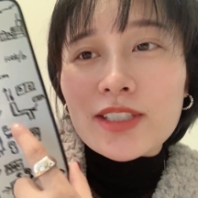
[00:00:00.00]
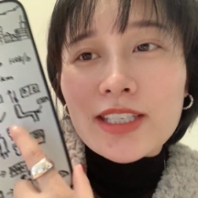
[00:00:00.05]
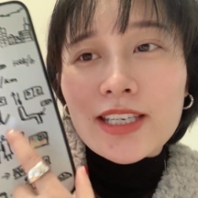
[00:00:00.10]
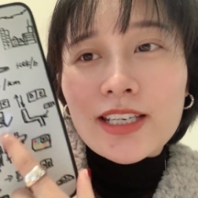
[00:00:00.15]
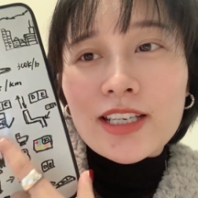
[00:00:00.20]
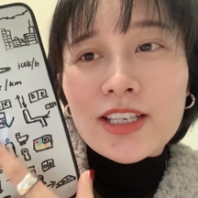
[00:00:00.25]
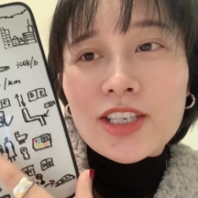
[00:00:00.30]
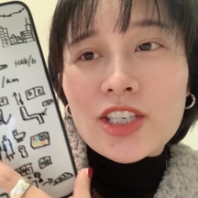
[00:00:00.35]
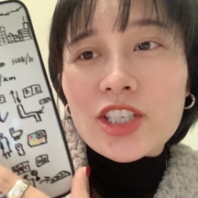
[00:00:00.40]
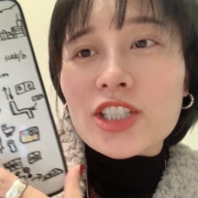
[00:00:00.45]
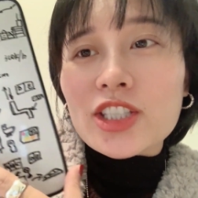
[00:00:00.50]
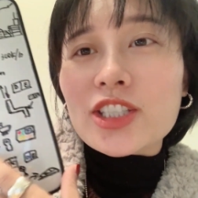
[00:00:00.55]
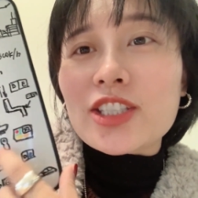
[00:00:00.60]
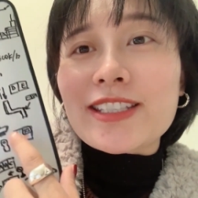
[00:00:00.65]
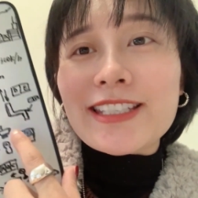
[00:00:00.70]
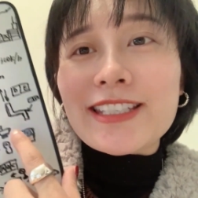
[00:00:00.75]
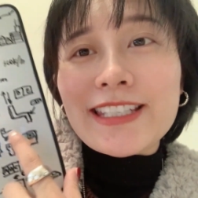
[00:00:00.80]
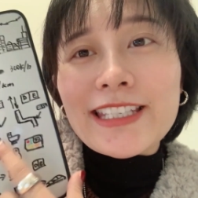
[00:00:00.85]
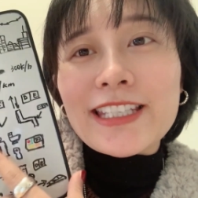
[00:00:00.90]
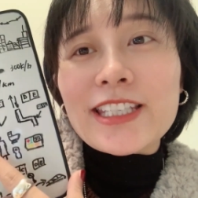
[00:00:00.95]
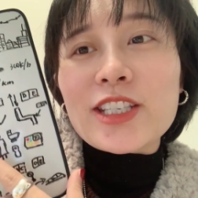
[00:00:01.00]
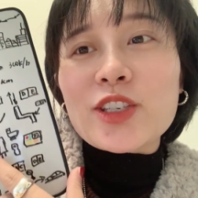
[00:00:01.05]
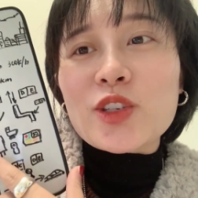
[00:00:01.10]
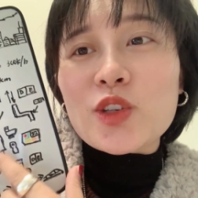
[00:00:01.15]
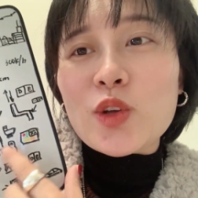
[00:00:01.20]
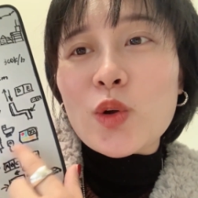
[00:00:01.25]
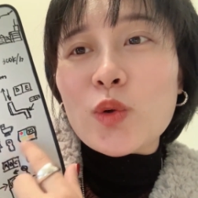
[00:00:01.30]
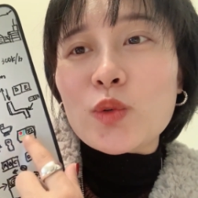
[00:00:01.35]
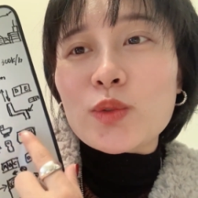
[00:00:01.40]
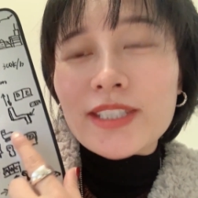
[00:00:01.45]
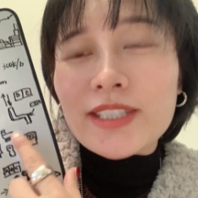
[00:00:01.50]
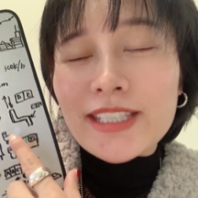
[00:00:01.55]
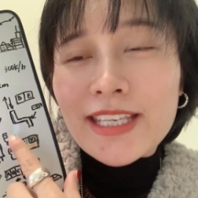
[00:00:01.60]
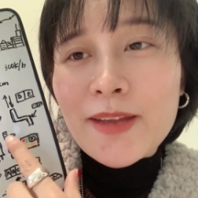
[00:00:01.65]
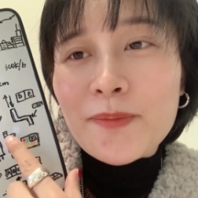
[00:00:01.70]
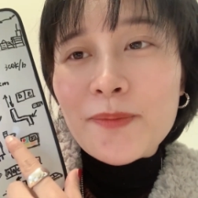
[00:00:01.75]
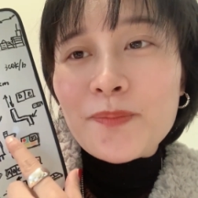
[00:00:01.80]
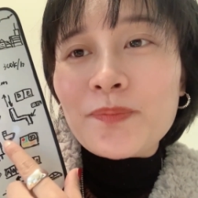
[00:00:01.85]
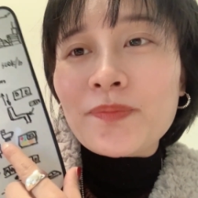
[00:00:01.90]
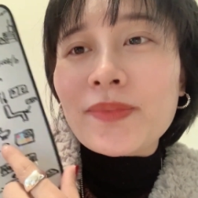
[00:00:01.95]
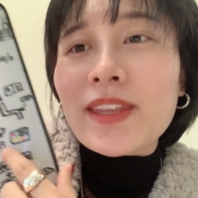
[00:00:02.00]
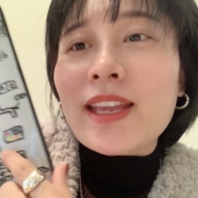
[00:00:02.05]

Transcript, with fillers: 这个是洗手间